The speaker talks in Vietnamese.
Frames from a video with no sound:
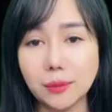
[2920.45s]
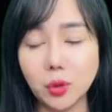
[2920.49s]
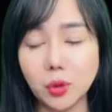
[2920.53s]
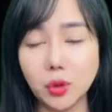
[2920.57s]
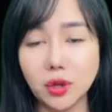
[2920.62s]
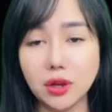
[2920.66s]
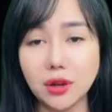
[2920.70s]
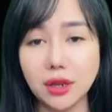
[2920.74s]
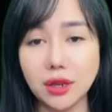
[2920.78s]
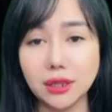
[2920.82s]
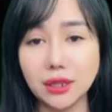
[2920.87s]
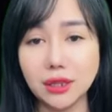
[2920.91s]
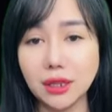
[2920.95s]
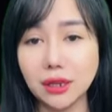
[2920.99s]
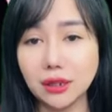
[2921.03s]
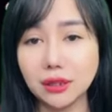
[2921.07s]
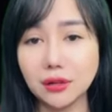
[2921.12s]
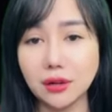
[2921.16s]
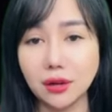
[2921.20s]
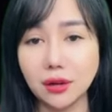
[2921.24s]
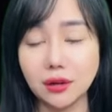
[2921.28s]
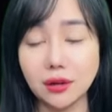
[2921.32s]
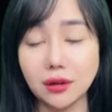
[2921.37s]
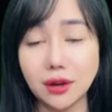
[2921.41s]
cô ta
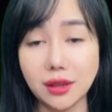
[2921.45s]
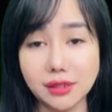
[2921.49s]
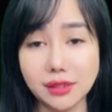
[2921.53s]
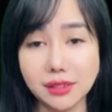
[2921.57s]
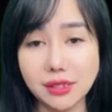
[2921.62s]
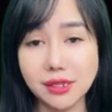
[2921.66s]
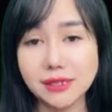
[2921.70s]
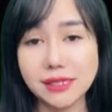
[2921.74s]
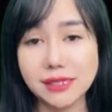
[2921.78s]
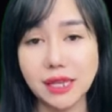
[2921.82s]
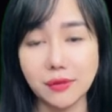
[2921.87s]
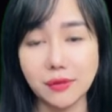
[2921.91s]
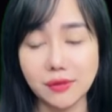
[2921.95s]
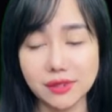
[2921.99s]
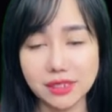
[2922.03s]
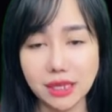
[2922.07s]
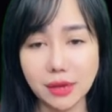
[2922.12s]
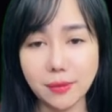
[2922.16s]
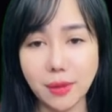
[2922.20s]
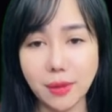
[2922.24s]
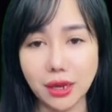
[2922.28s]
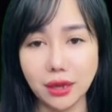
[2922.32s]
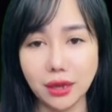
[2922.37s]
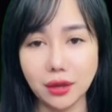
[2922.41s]
nhận ra khuôn mặt quen
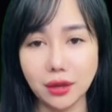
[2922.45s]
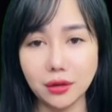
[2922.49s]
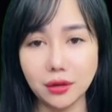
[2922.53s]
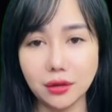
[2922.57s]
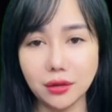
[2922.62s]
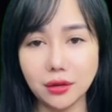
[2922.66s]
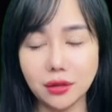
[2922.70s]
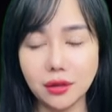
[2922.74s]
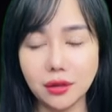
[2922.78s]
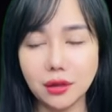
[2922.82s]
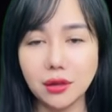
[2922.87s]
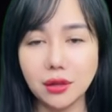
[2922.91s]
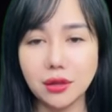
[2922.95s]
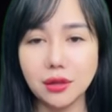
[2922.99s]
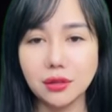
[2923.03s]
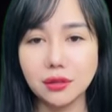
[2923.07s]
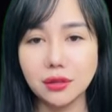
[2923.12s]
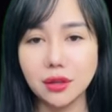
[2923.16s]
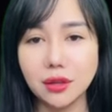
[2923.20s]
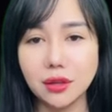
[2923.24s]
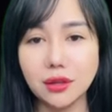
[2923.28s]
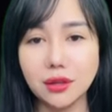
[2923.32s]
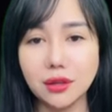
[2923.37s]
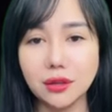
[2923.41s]
thuộc kia,
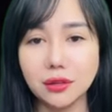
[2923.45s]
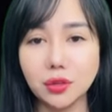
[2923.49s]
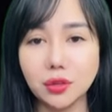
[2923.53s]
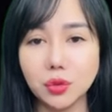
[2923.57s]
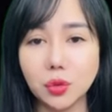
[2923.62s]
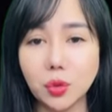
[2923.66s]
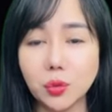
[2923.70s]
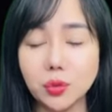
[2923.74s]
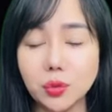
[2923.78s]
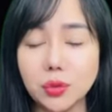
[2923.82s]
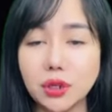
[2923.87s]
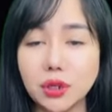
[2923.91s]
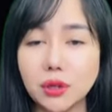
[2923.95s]
Hứa Sai Kỳ.